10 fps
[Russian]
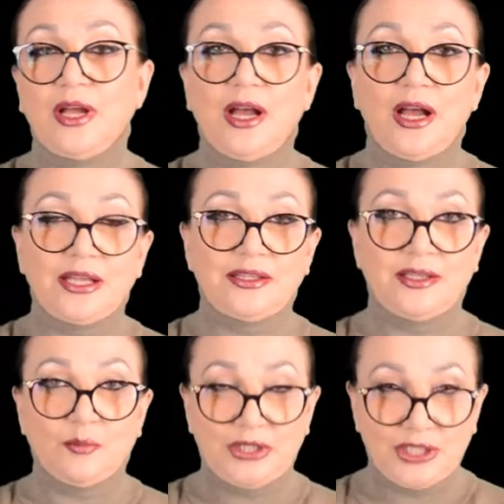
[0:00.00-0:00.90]
Одни
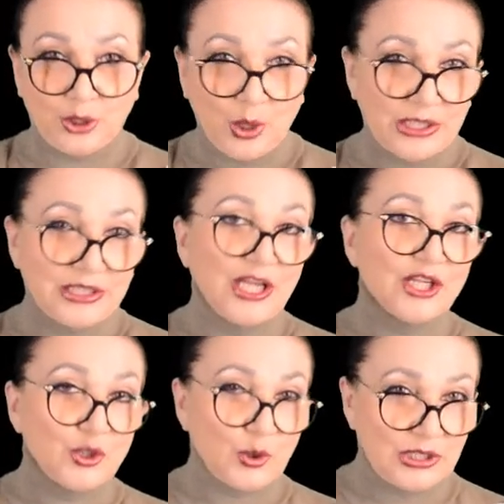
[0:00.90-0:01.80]
мониторят,
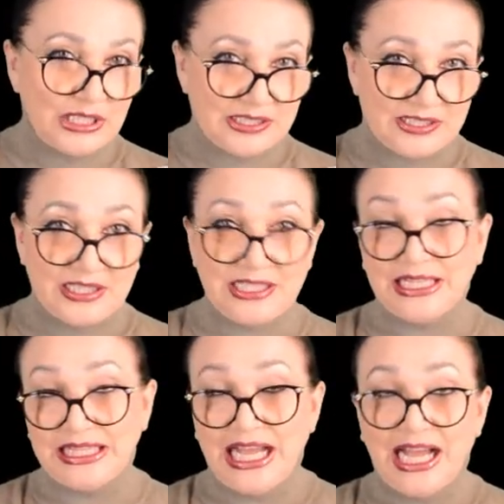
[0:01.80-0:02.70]
другие
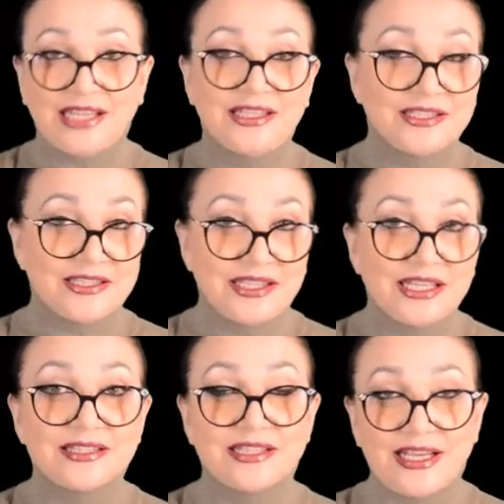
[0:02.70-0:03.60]
следят, одни
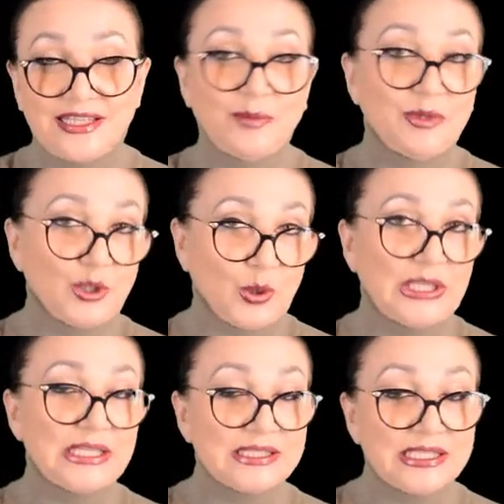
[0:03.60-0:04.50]
следят за одними,
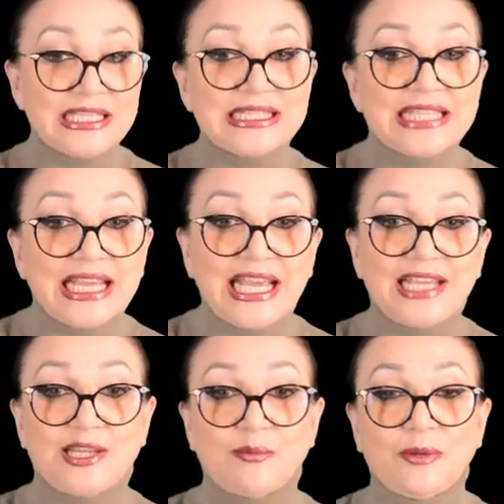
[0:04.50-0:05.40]
другие следят за
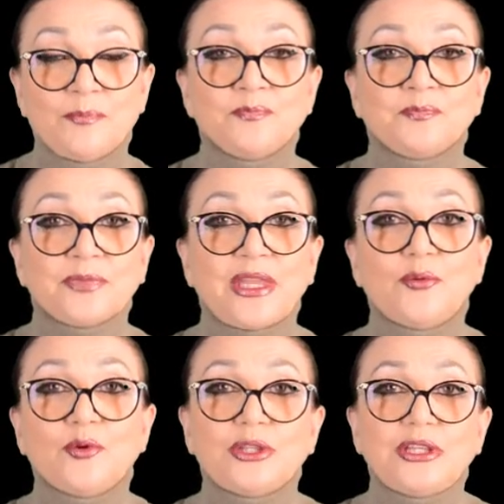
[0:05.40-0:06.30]
этими. И
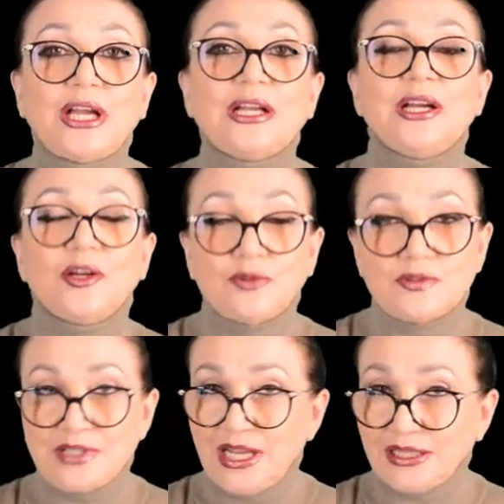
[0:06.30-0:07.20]
вот так вот
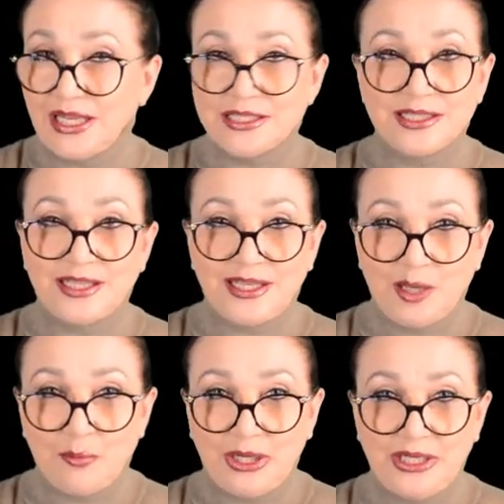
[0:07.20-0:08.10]
вся наша такая
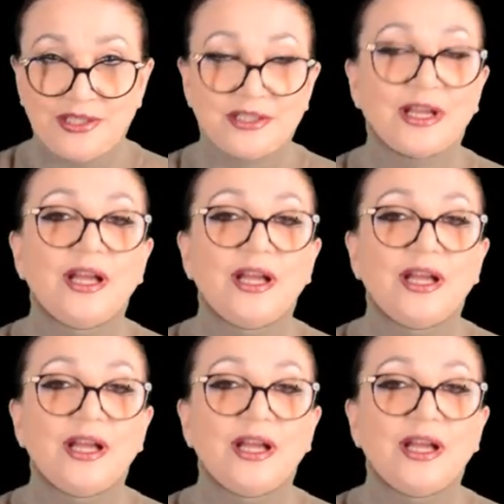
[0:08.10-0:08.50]
политика,